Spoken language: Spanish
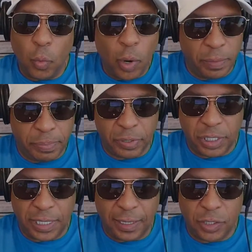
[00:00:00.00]
No
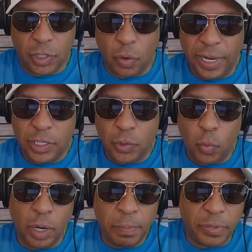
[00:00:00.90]
1%,
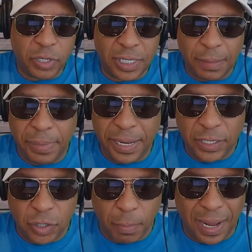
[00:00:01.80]
entonces es
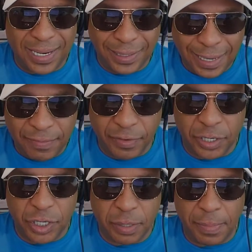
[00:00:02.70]
1% basado
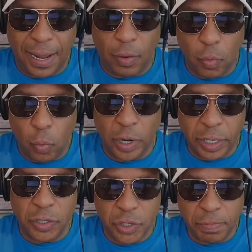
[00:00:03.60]
en mi
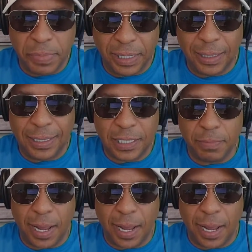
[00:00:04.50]
cantidad apalancada.